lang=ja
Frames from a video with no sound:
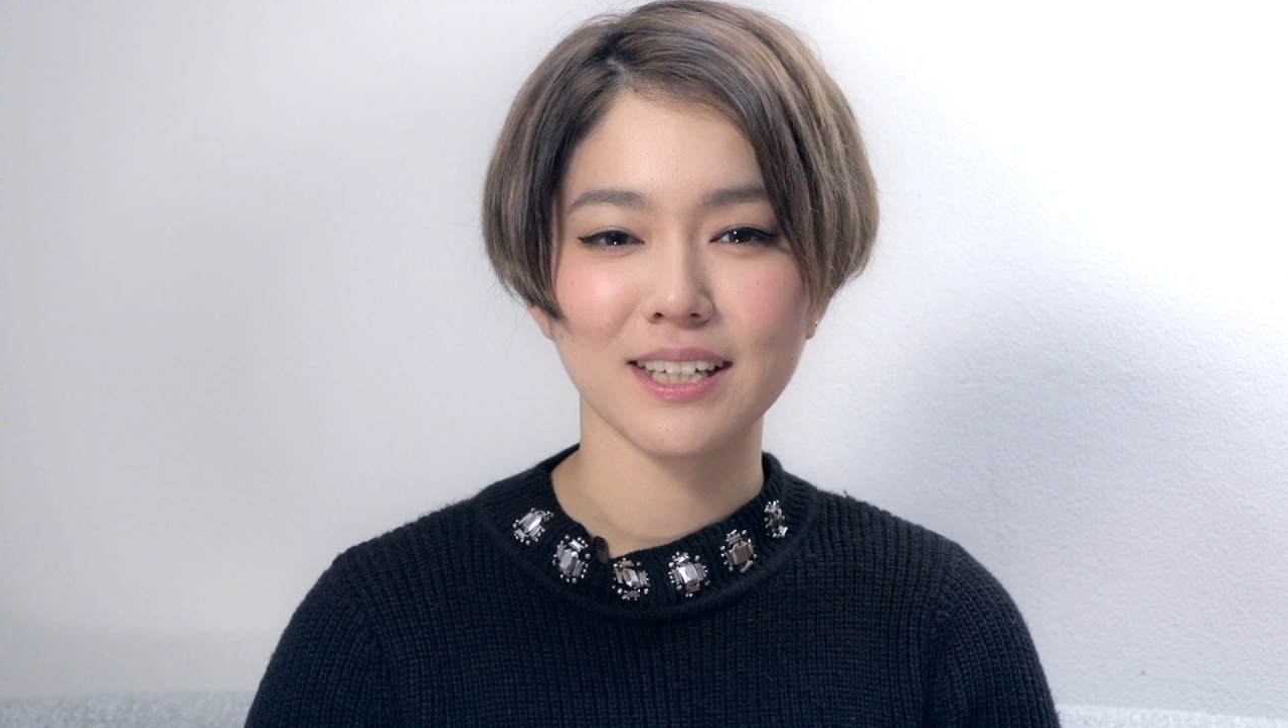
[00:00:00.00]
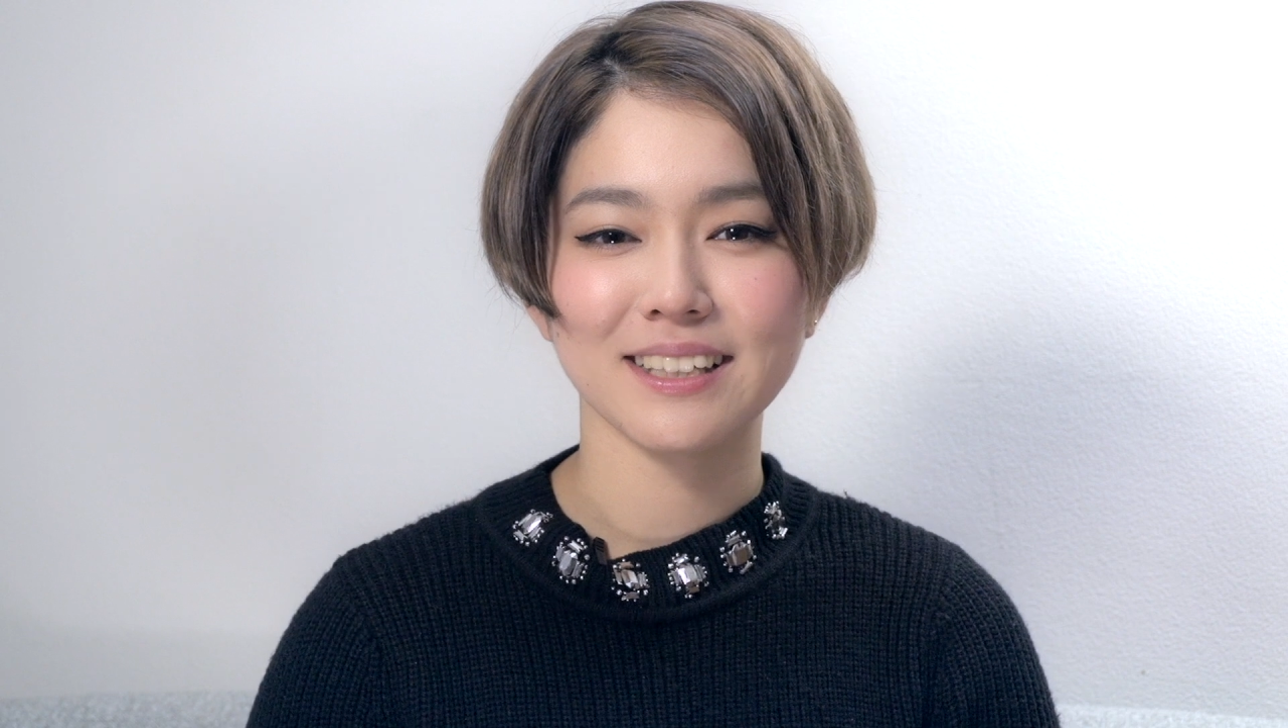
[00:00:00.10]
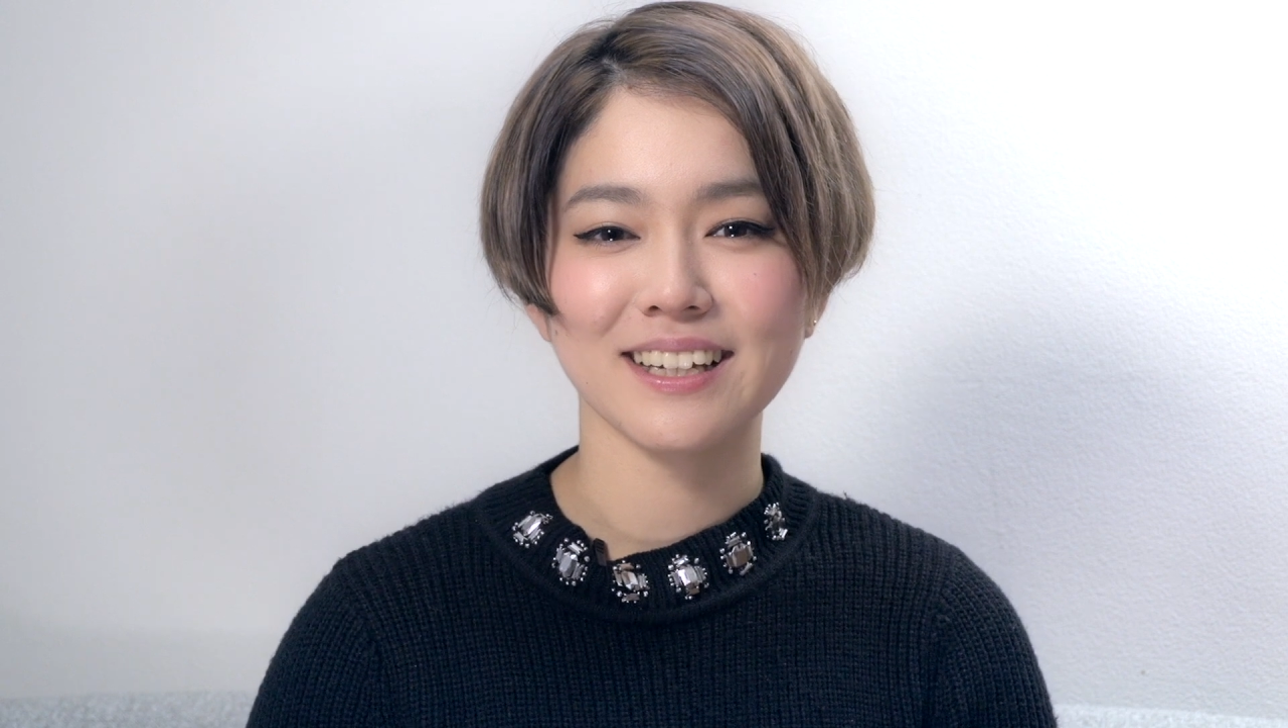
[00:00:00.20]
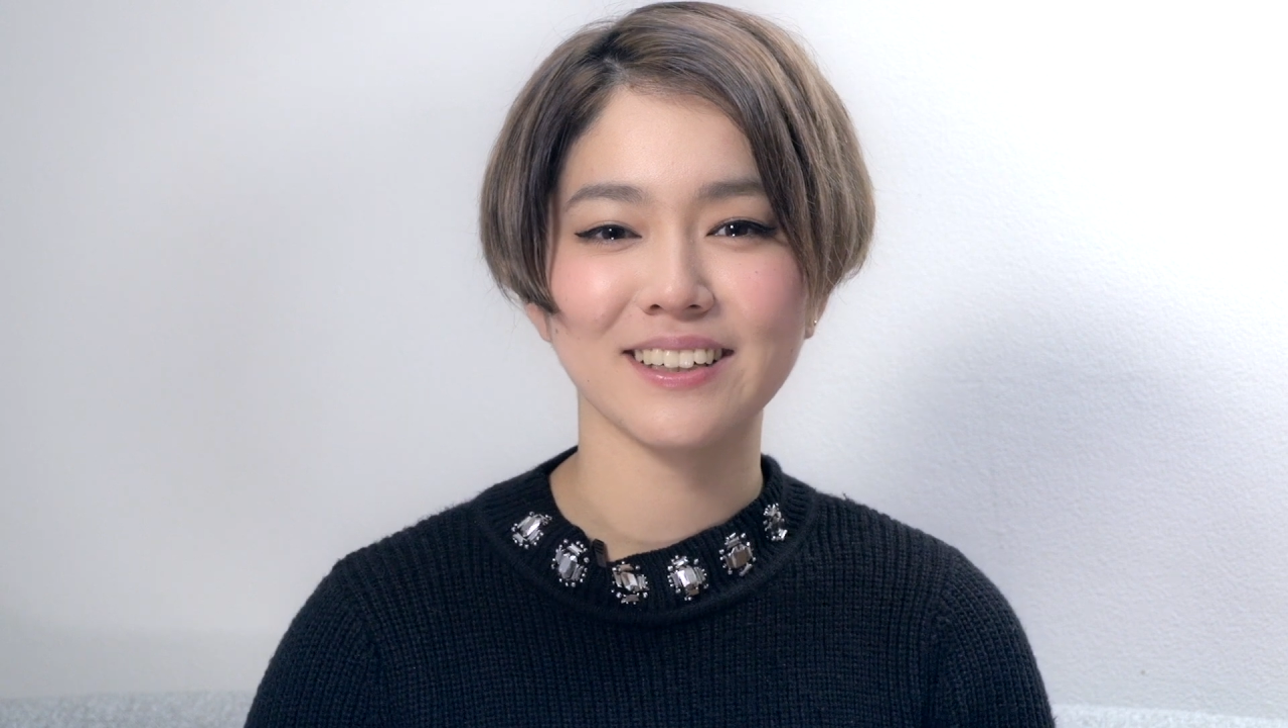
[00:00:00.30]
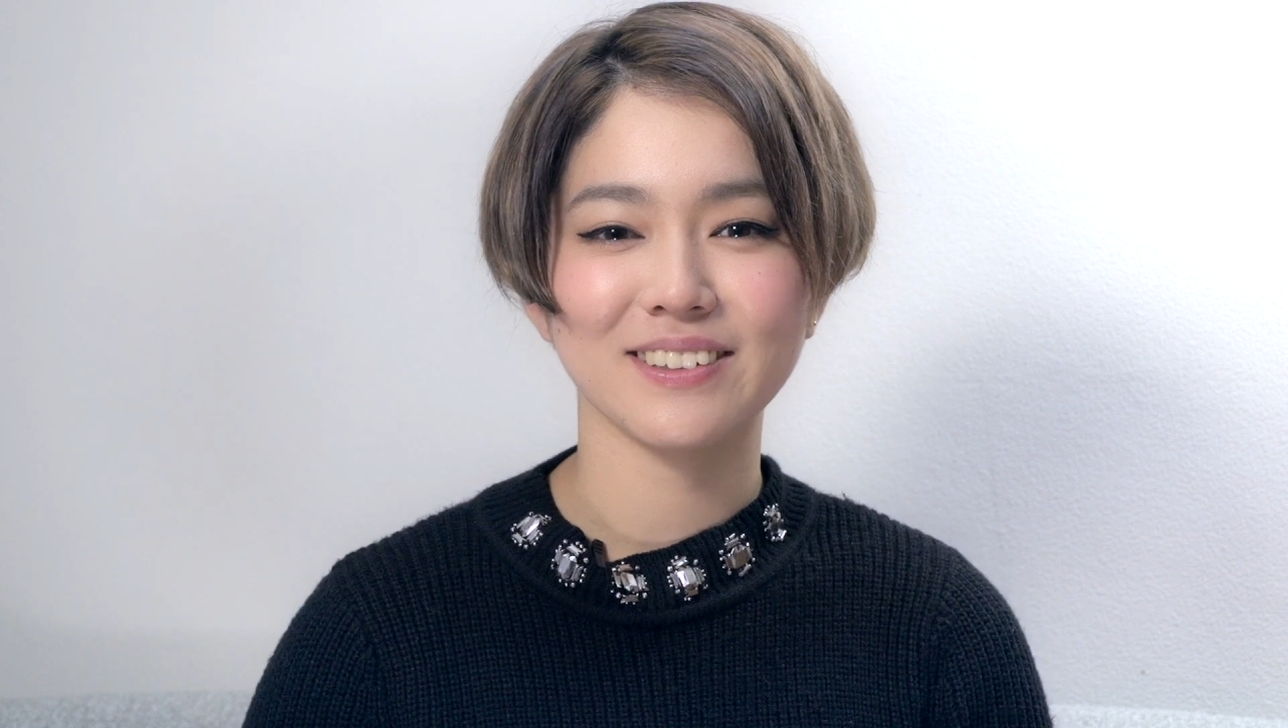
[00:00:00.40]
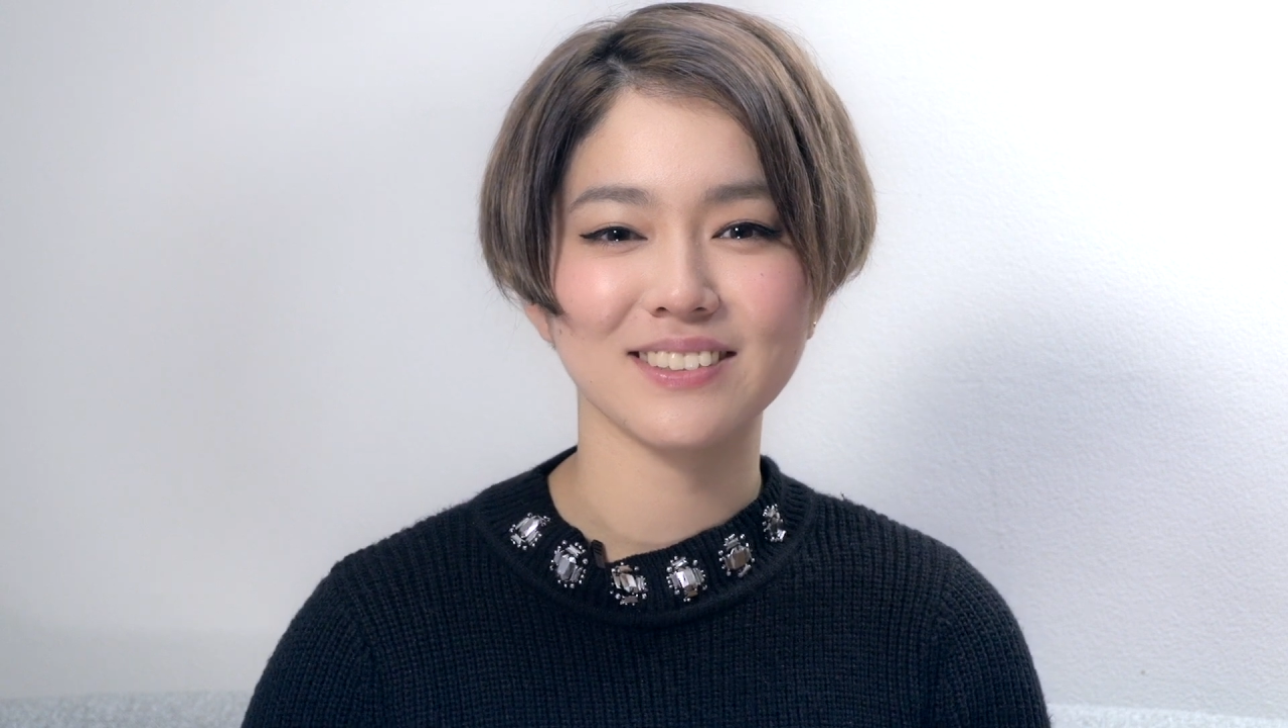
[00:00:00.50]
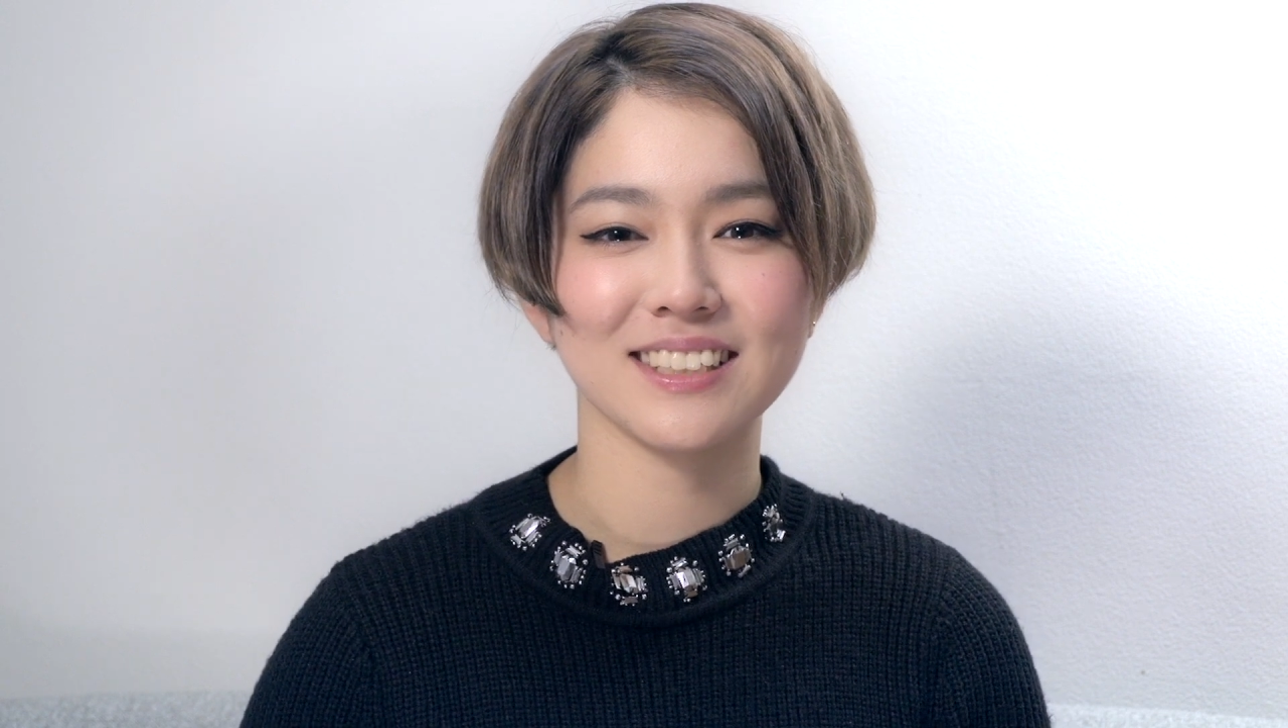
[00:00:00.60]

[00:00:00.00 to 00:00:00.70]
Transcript: 皆さんこ